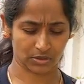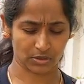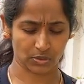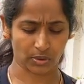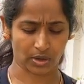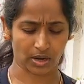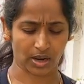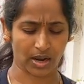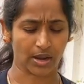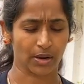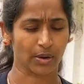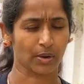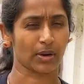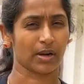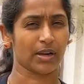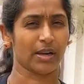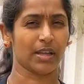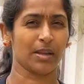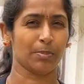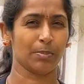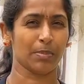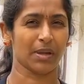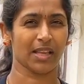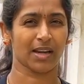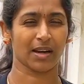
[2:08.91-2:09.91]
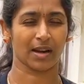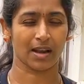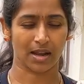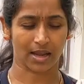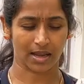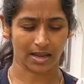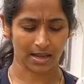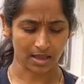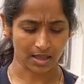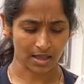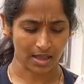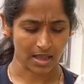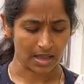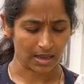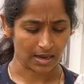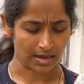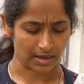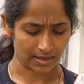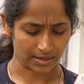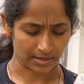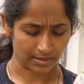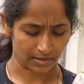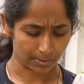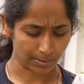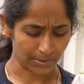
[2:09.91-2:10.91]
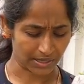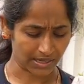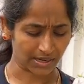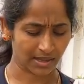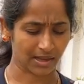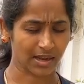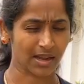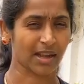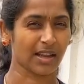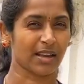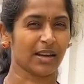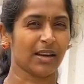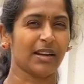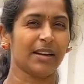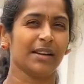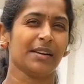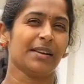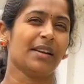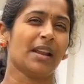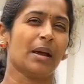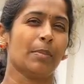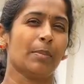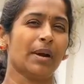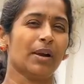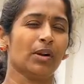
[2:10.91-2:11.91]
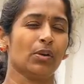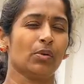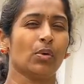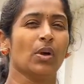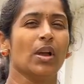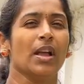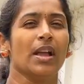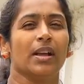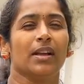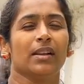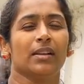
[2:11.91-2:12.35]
సూరకాయ ఒకటి బీరకాయ అండ్ బెండకాయ అండ్ టమాటో